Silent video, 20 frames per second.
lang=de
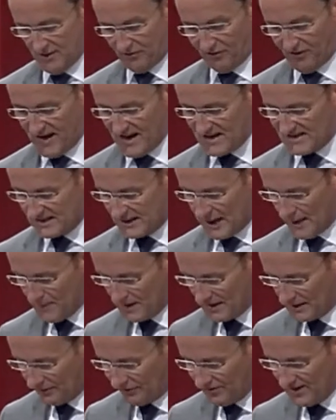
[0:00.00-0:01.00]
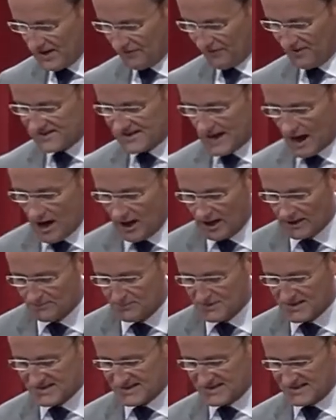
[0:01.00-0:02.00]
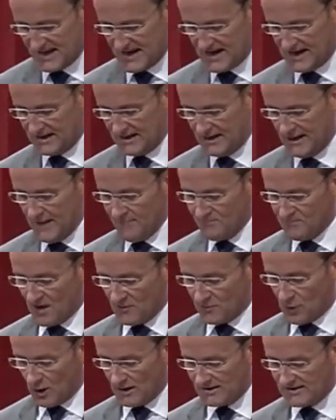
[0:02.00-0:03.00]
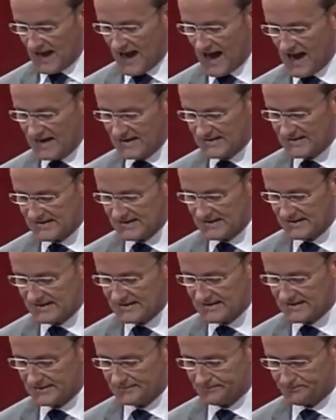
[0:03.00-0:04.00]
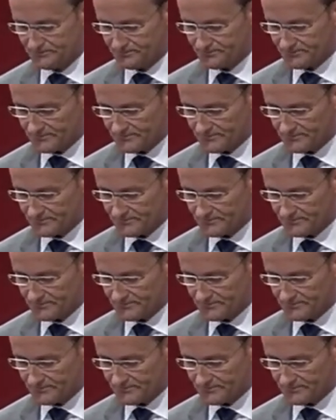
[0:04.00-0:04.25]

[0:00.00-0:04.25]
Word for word: Epheser Kapitel 4, Vers 8 bis 10, dort heißt es,